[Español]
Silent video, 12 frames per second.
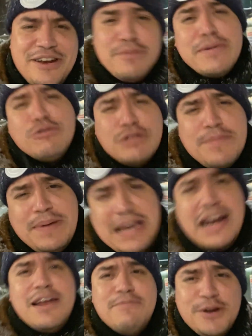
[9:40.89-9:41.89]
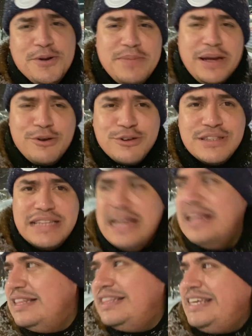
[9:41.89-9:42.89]
No me gusta paliarla pero me gusta
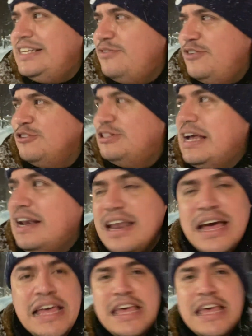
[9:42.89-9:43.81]
disfrutarla.